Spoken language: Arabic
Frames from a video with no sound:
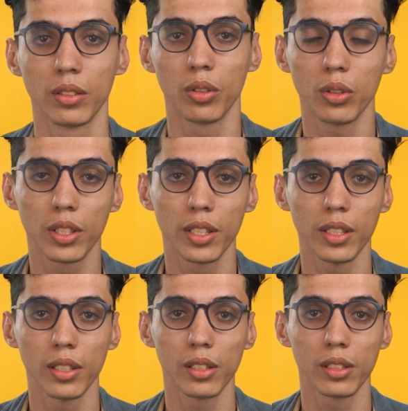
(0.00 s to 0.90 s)
Donc, euh,
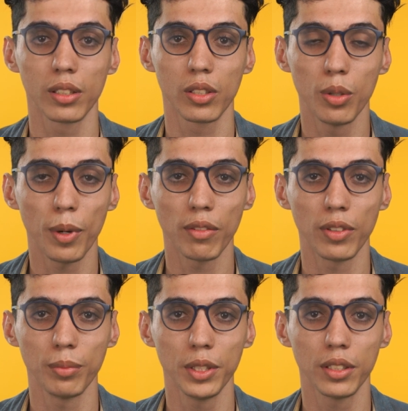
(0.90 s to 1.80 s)
Club
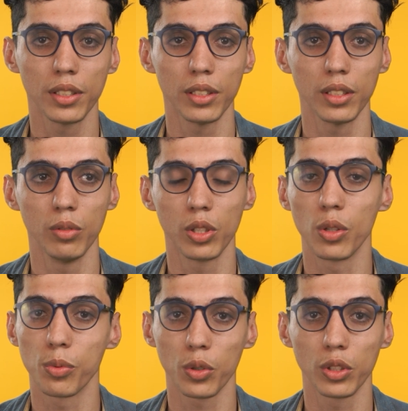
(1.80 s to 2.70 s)
Alphabet, هو euh,
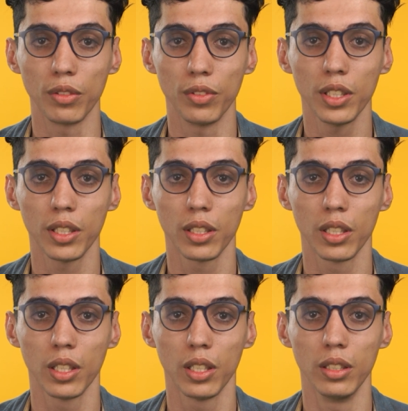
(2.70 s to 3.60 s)
club scientifique.
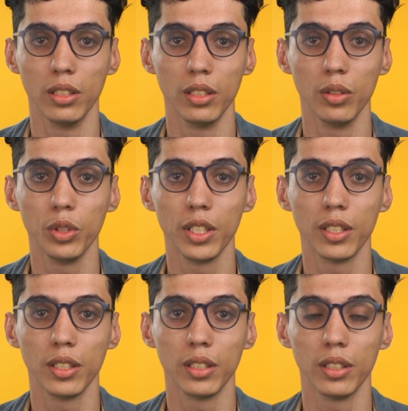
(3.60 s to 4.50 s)
وين
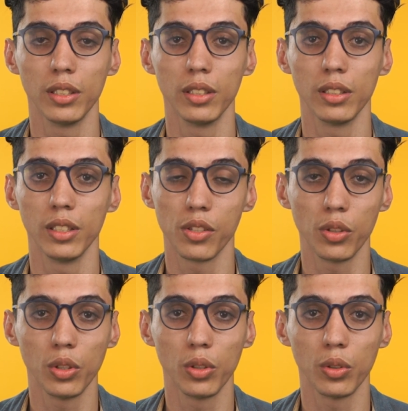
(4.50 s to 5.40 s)
لي
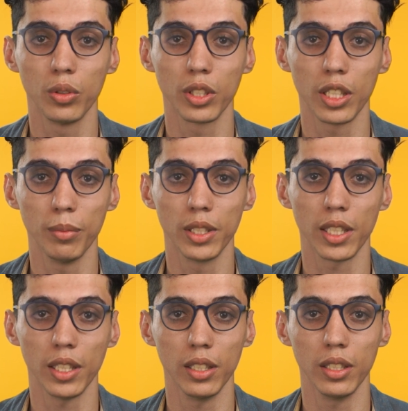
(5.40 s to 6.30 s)
زيتيديون كامل
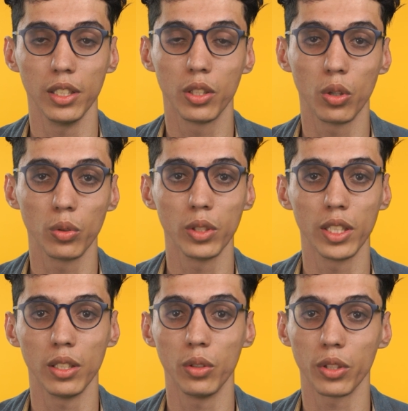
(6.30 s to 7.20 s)
تاع ليكول
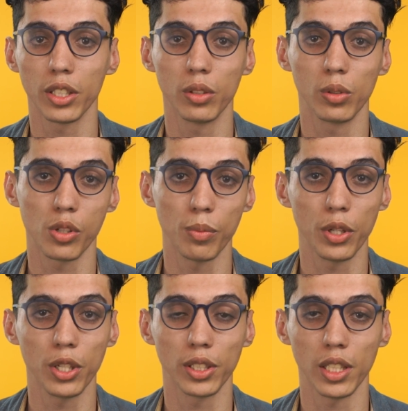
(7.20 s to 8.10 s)
ولا اور ايكول
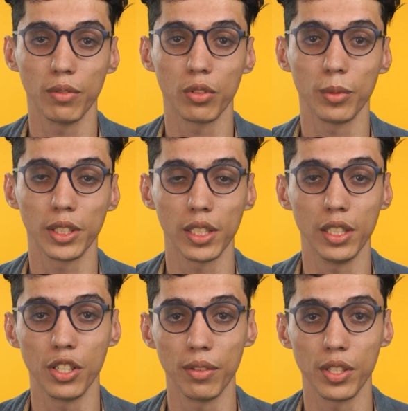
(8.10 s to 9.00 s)
سوبيريور تاع الانفورماتيك
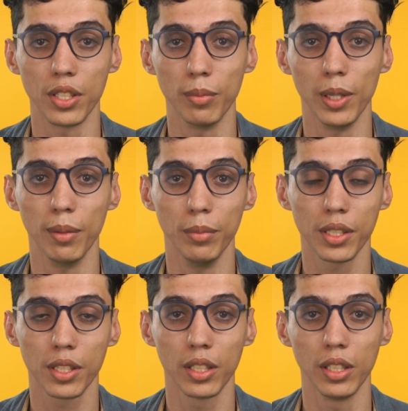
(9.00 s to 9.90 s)
اللي جاي في سيدي
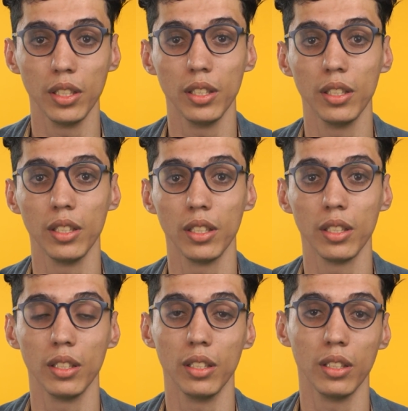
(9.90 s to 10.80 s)
بلعباس
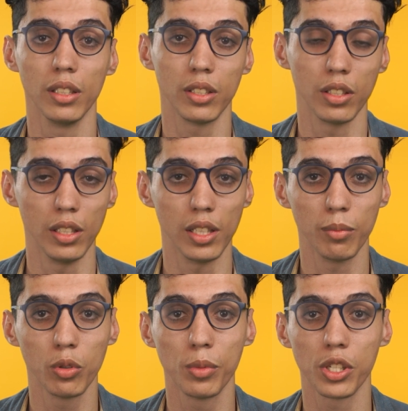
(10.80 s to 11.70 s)

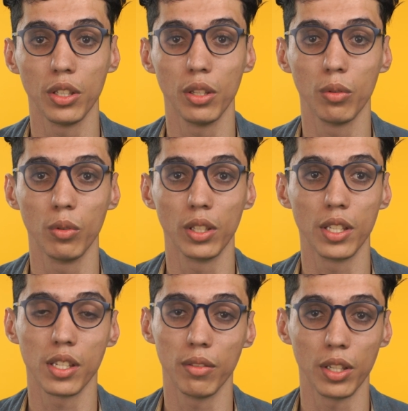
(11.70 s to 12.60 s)
يتلمدوا باش يديروا
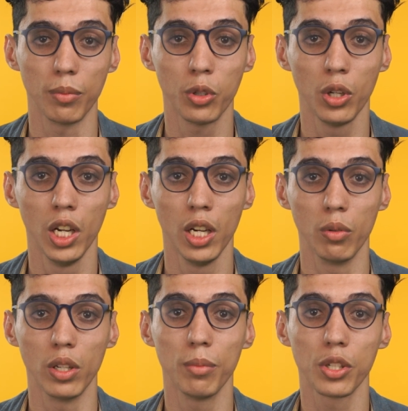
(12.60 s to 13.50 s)
ديزيفانمون
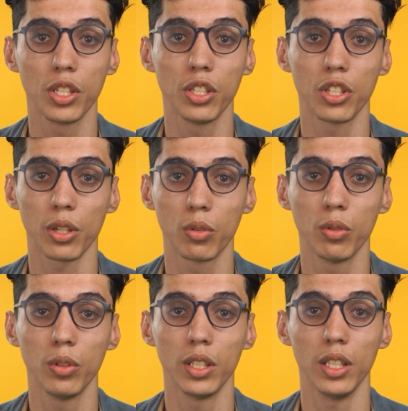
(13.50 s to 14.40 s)
ولا باش
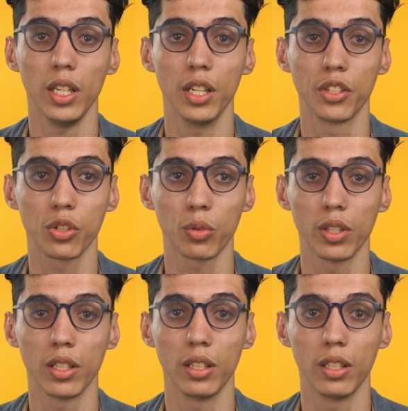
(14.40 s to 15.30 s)
يتشاركوا حاجه
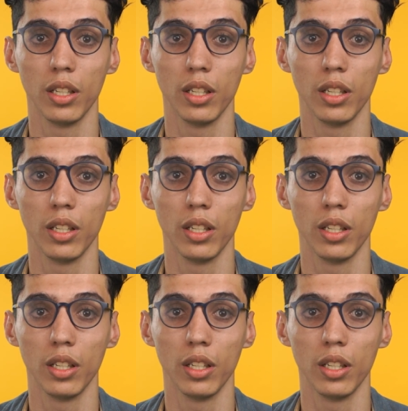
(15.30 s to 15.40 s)
شغل